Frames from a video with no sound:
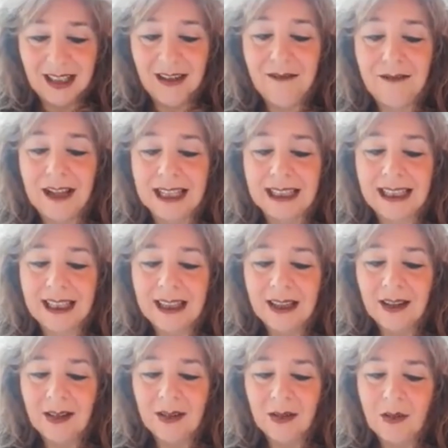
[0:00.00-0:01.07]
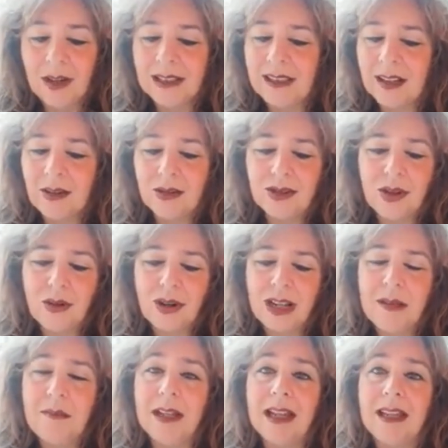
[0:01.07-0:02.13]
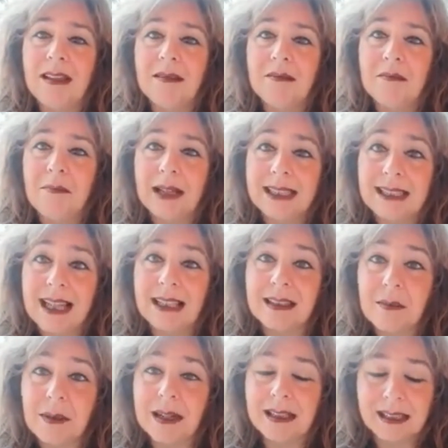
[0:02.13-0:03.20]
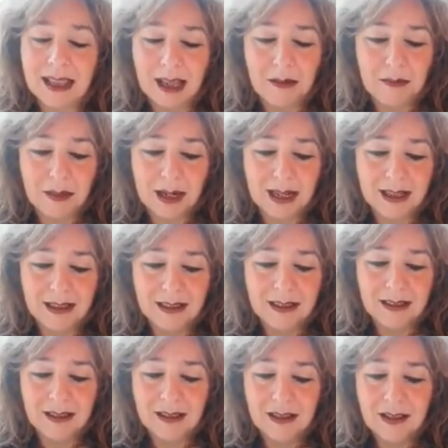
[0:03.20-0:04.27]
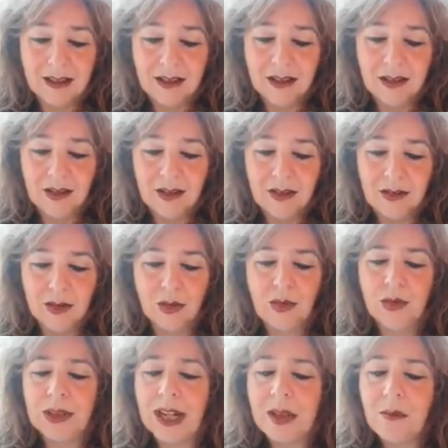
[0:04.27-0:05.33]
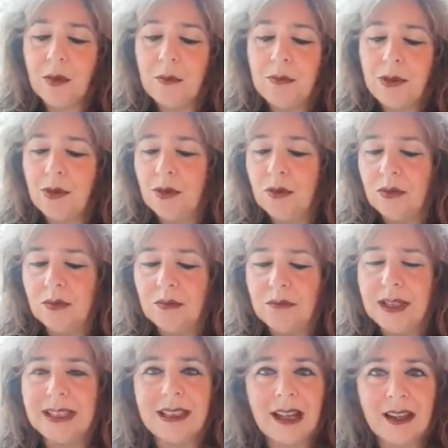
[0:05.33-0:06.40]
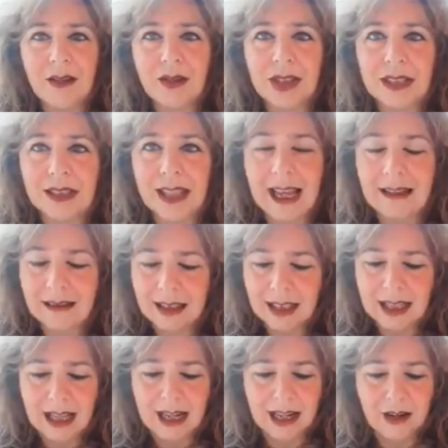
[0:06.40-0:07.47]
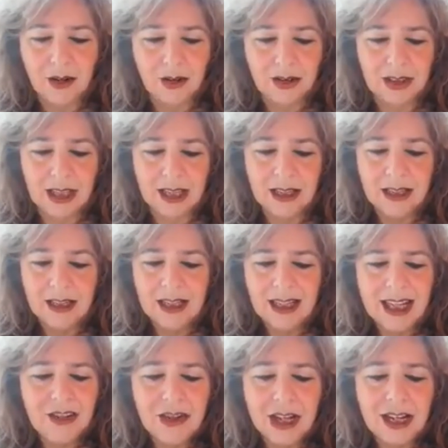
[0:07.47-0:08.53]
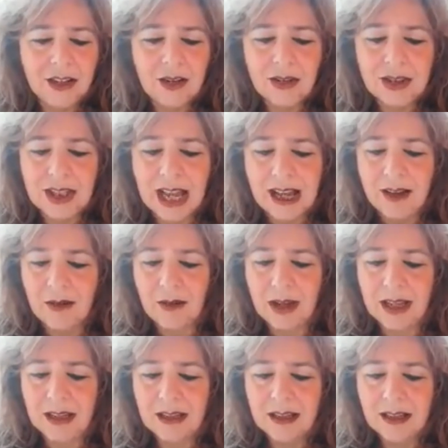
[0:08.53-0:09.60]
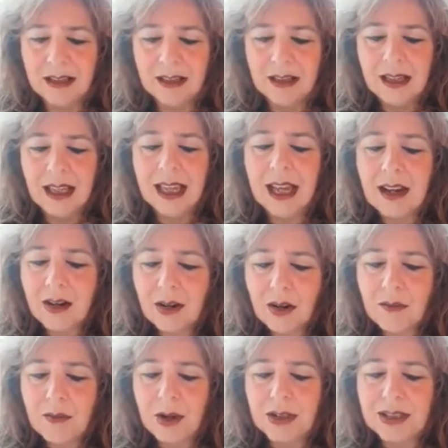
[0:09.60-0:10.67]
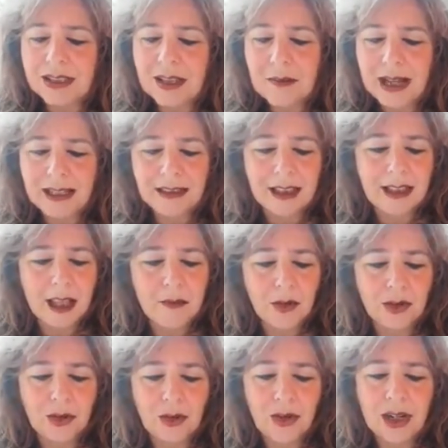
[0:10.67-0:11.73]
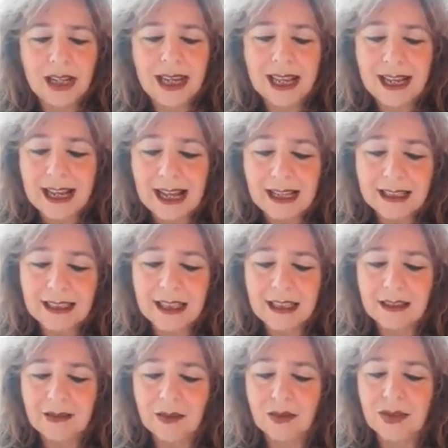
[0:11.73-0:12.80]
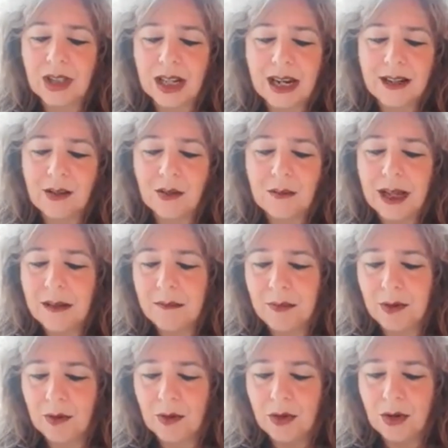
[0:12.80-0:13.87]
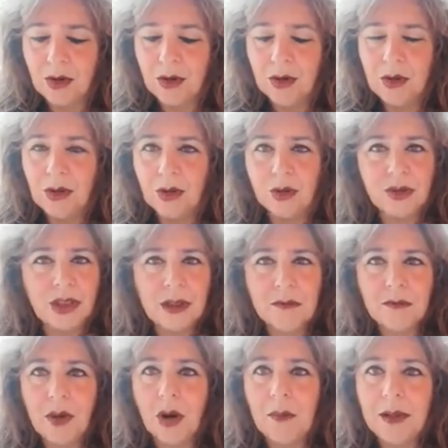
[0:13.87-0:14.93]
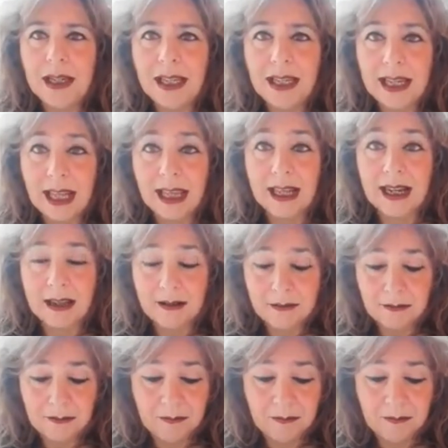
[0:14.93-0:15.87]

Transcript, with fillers: Infatti, quante cose orribili passate per sempre. Non udremo più misteriosi schianti nella notte, che gelano il sangue, e al rombo ansimante dei motori le case non saranno mai più così immobili e nere.